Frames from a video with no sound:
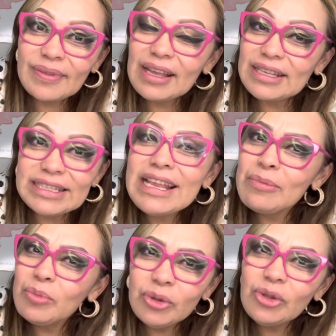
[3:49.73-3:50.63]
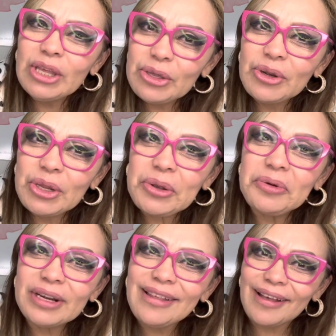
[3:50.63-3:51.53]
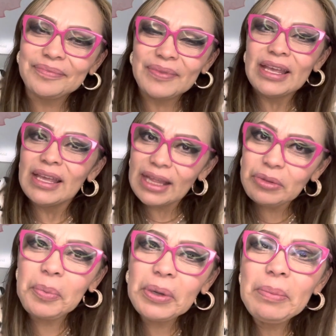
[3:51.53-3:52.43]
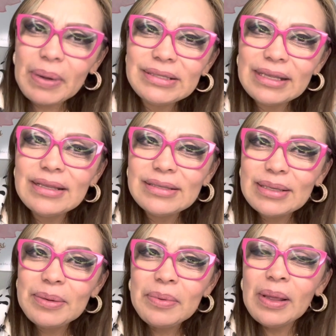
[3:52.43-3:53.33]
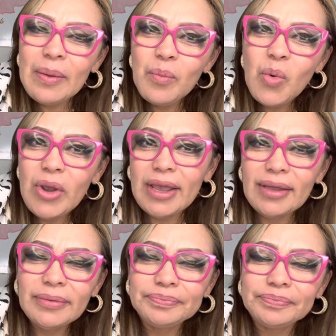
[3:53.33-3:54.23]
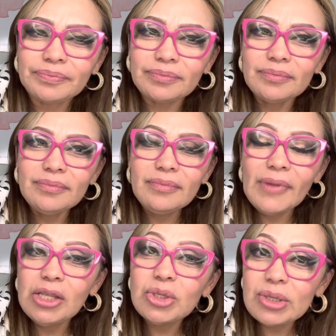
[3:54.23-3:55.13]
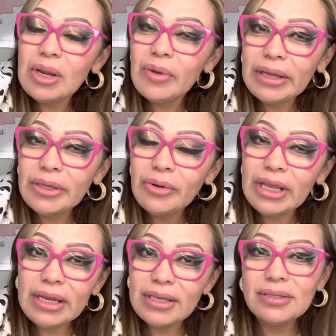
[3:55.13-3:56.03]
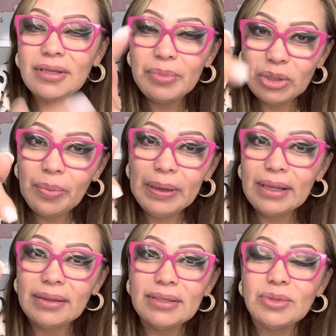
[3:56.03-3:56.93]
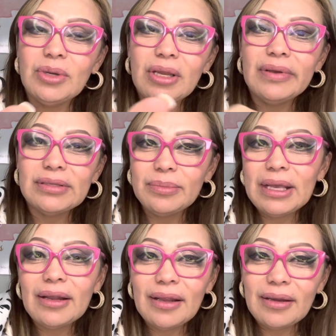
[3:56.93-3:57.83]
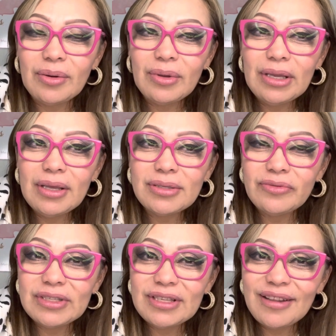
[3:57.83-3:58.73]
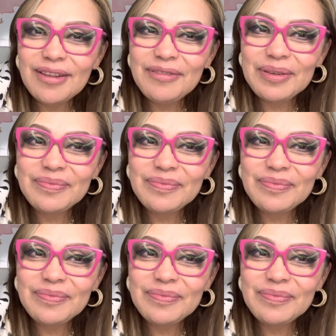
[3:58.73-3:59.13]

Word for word: Así es el mundo de irónico, ¿verdad? Esto es por el placer de ser mujer. Yo soy la vegana y nos quería, te invito para que te suscribas a mi canal y nos querías oficial TV.